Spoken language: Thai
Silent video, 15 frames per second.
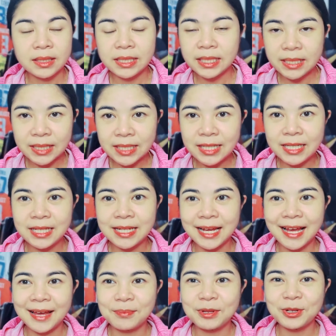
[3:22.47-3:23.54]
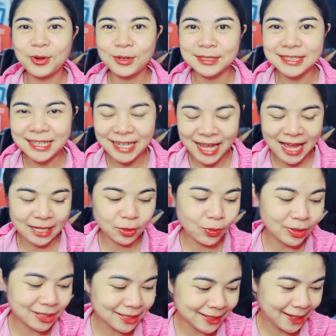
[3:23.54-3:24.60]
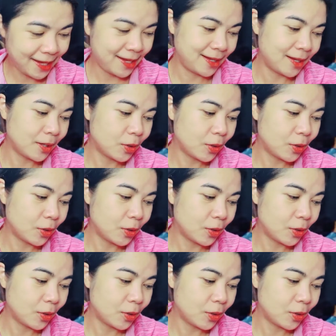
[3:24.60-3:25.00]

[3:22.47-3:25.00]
ที่ดีนะคะเป็นคนฉลาดคนเก่ง